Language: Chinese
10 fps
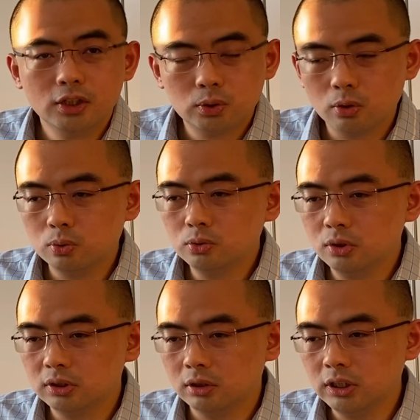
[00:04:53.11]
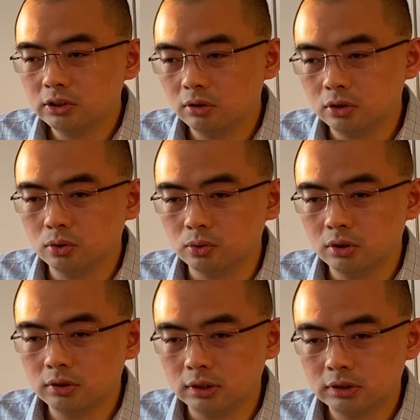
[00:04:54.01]
说顾俊，那那时候呢就觉
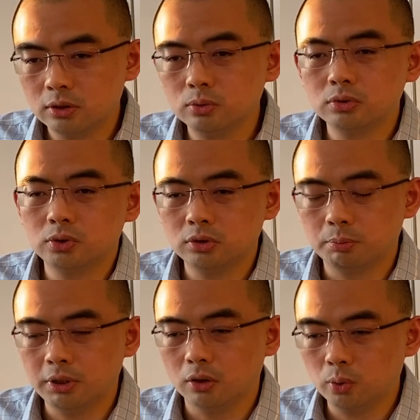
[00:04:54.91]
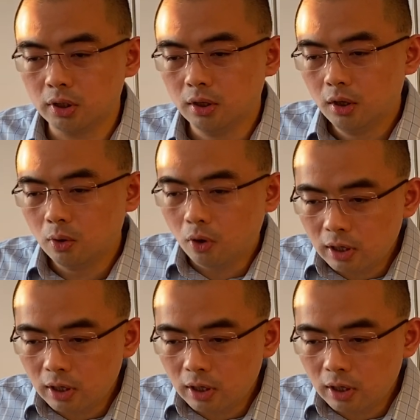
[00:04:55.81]
得呢，欣记顾俊说的比较对我。